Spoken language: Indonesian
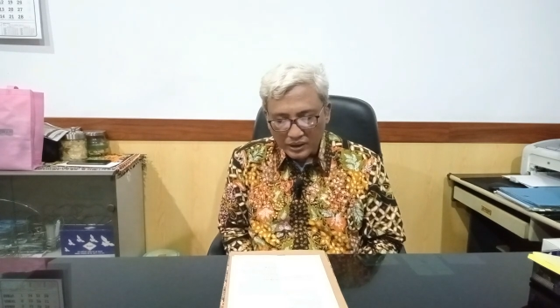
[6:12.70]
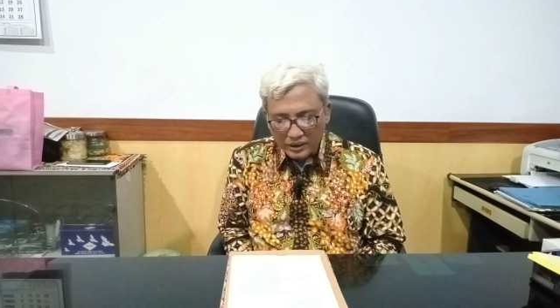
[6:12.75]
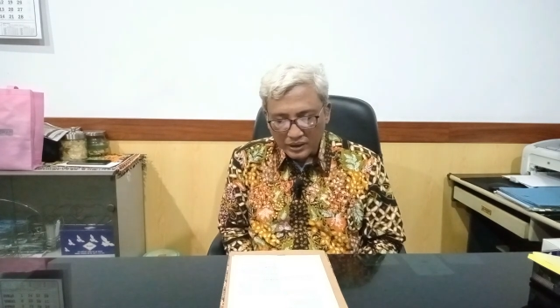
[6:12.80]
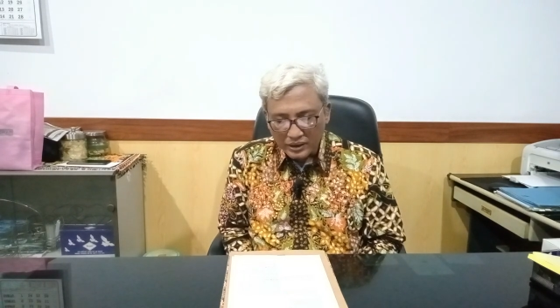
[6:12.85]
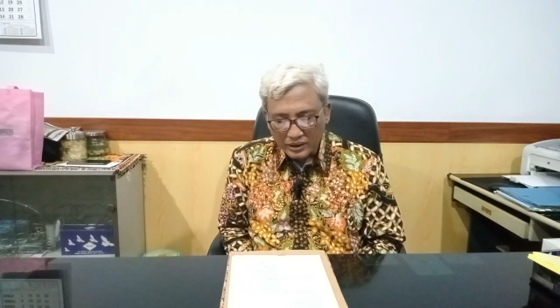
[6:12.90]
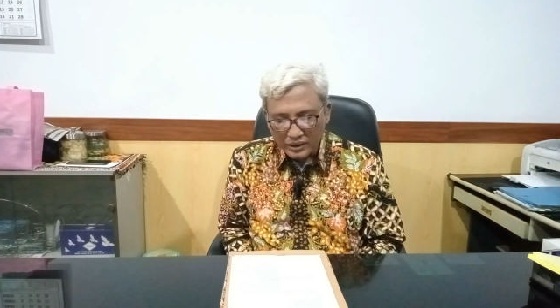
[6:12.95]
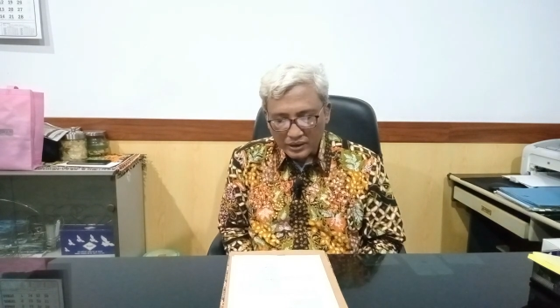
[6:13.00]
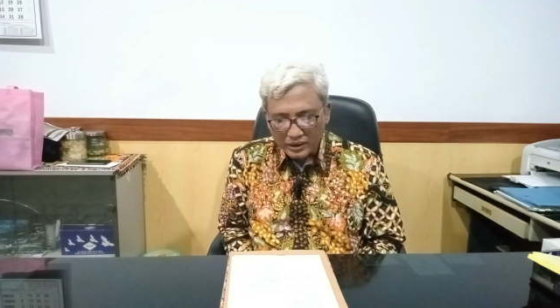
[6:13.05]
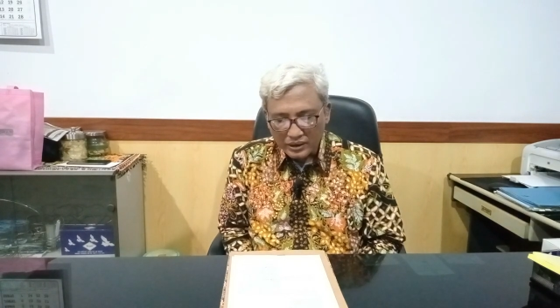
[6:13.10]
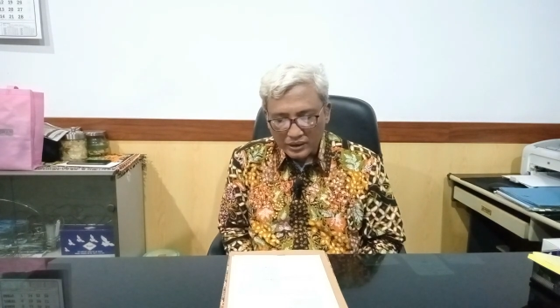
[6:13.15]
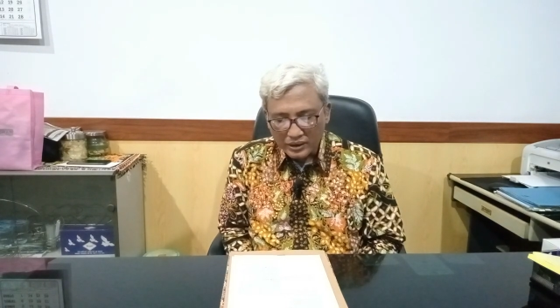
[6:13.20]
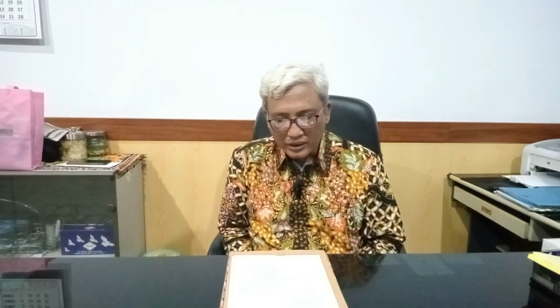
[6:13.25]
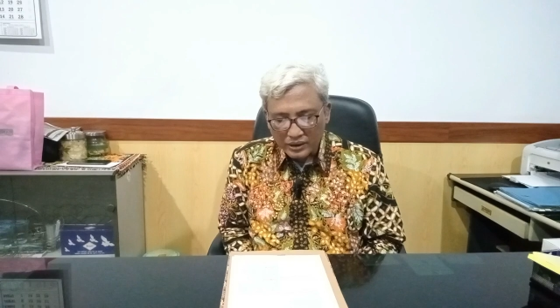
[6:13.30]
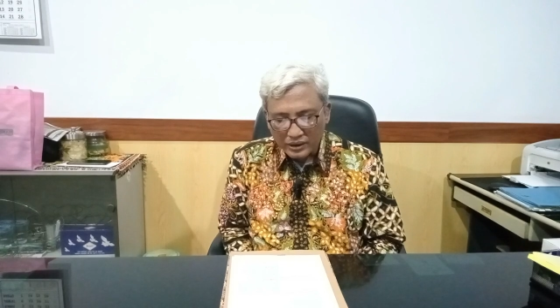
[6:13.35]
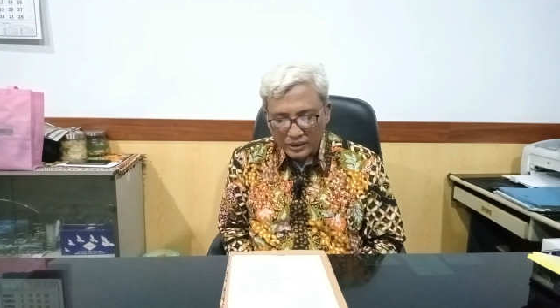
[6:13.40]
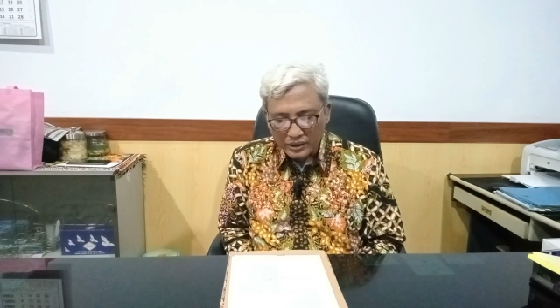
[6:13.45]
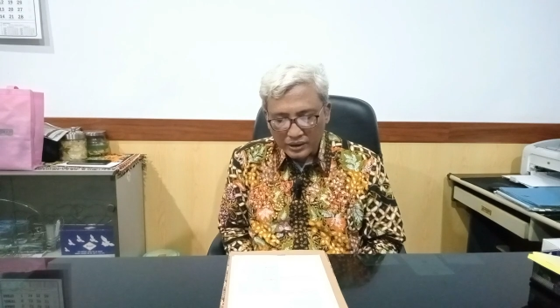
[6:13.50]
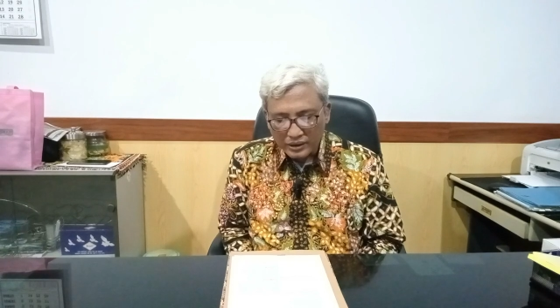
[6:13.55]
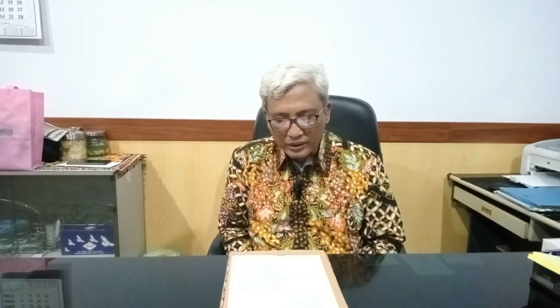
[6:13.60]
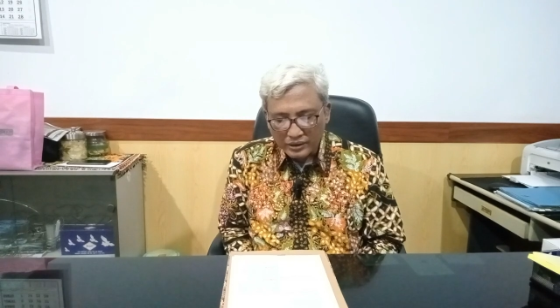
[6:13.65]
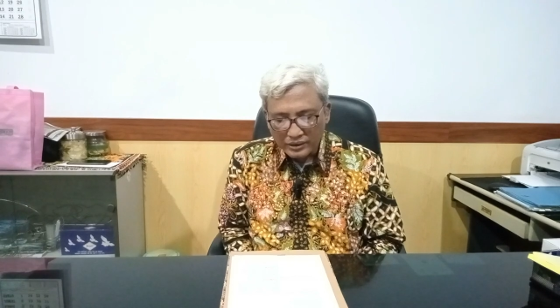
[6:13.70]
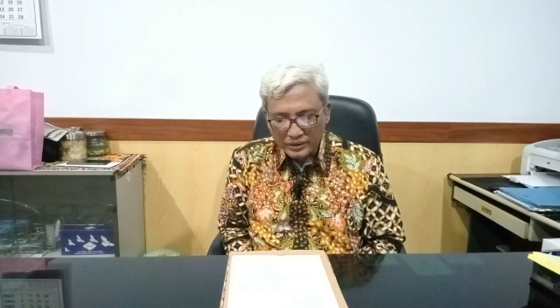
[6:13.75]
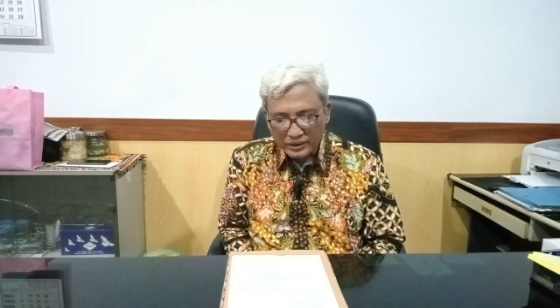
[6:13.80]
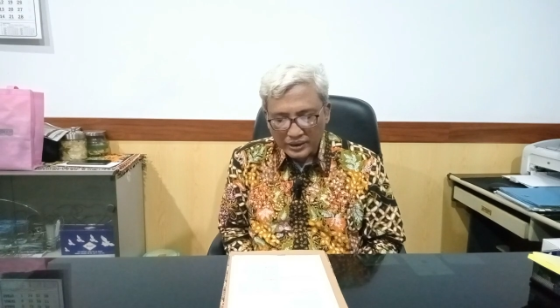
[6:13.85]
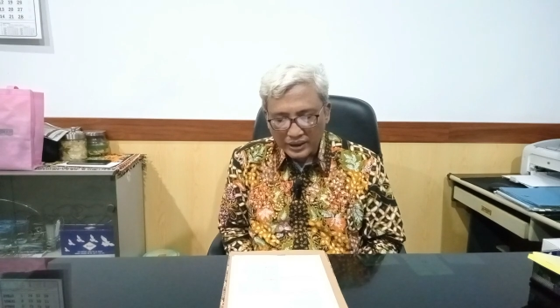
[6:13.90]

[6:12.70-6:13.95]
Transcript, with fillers: eh,